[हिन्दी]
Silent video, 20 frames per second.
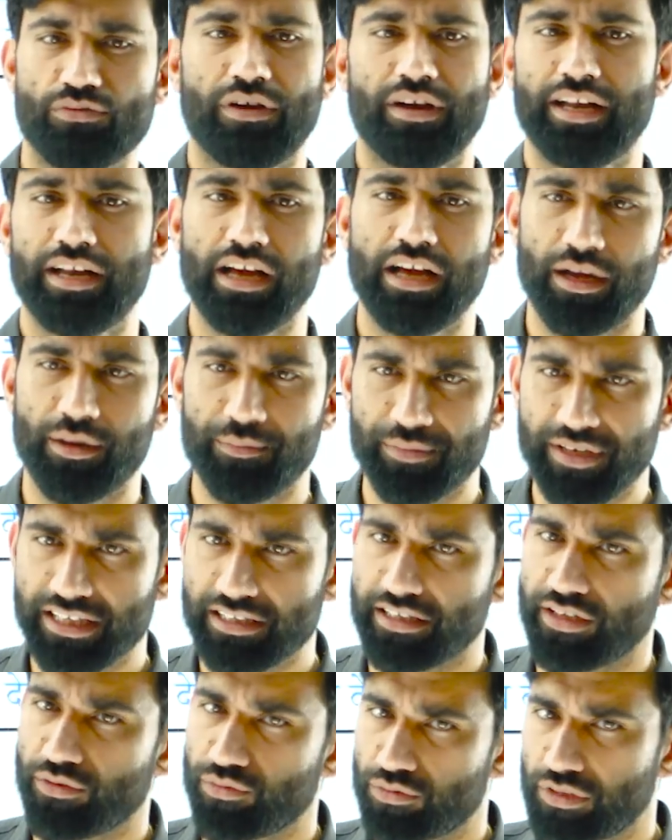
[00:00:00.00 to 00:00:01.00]
द्वारा अपने
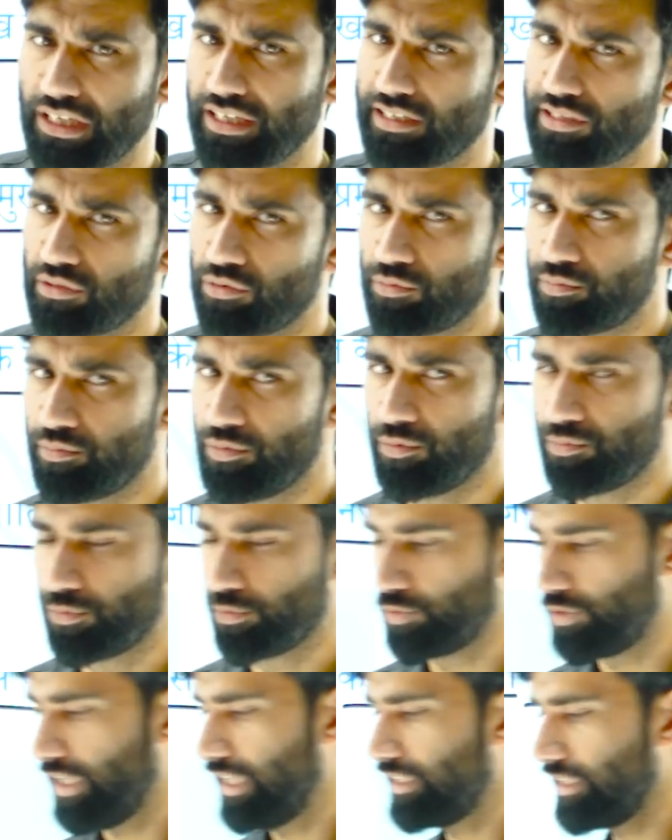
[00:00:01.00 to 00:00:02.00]
देवता के रूप में
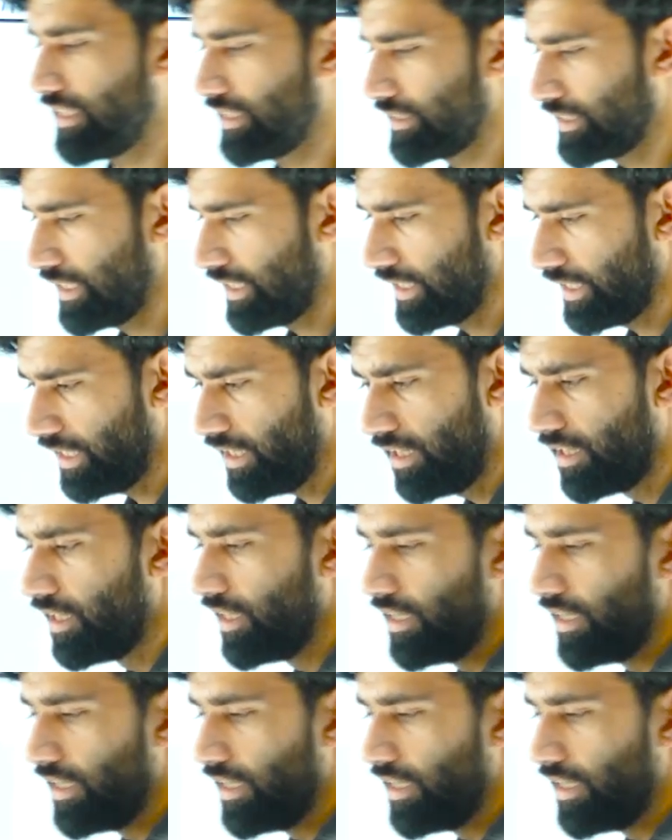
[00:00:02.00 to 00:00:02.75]
पूजा जाता है